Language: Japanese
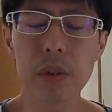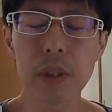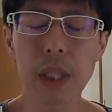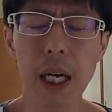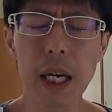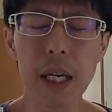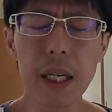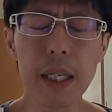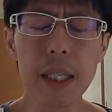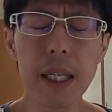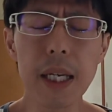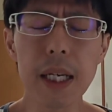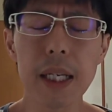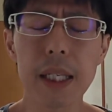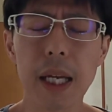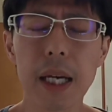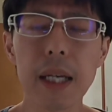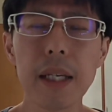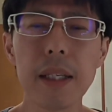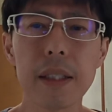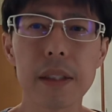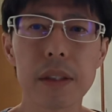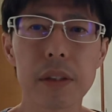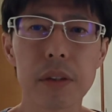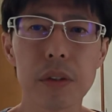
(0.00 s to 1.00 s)
買い手がな
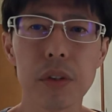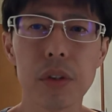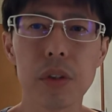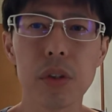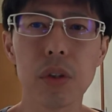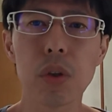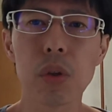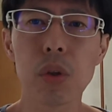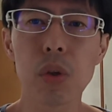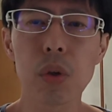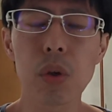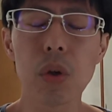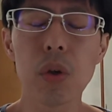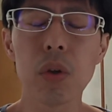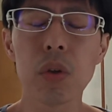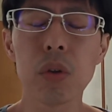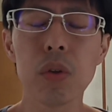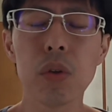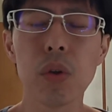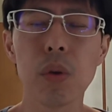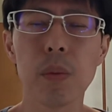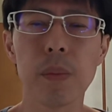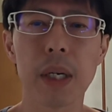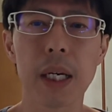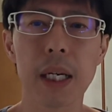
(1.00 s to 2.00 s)
いんですよ。需要と供
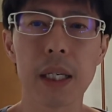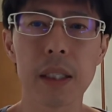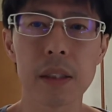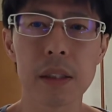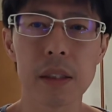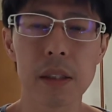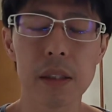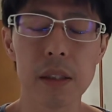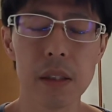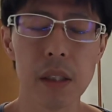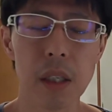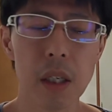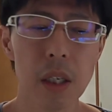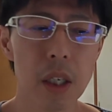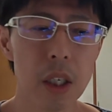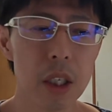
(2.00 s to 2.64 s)
給のバランス。